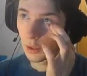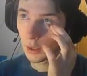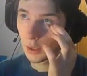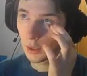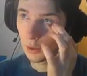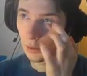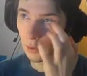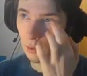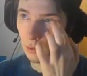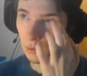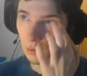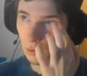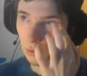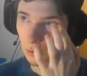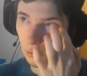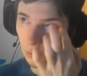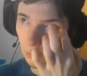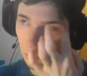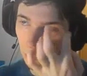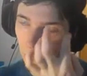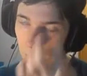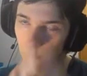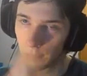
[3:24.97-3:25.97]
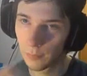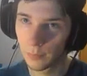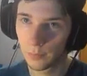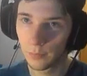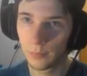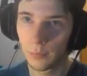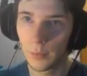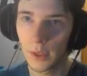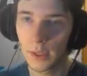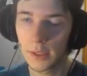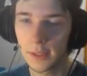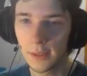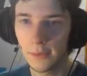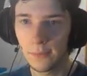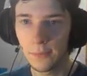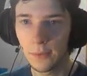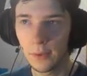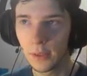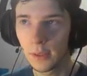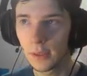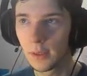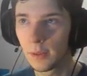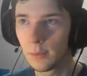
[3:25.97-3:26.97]
Ah, euh...
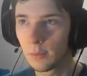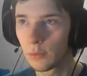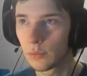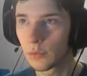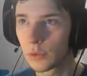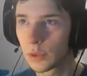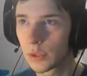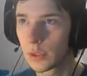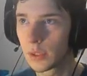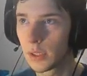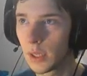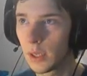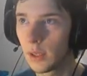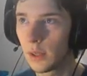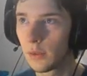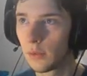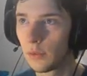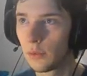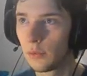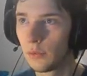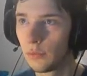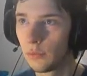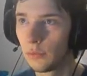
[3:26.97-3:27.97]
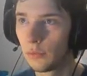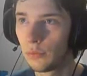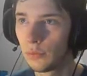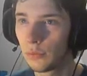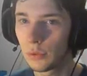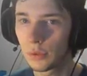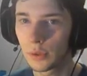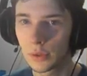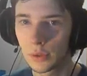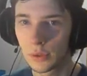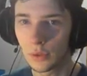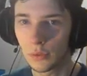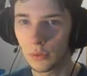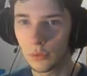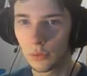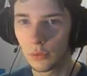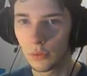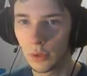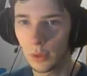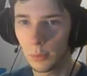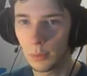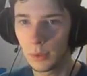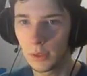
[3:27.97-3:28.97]
Balzéphone et mon chien, euh, Nounours,
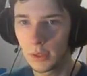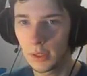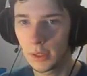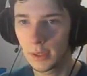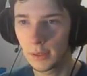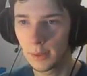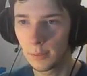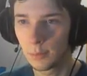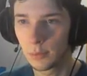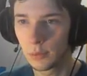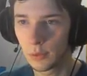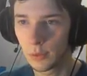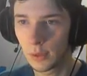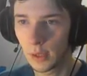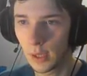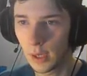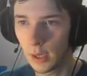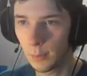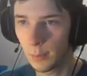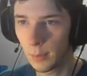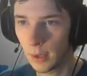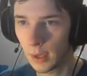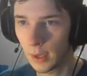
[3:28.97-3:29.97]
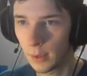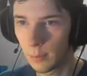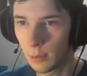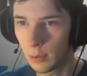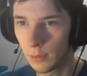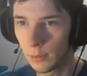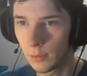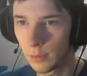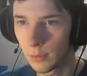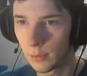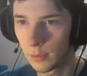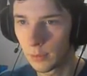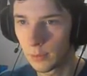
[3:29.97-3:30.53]
ont une amitié exceptionnelle, apparemment.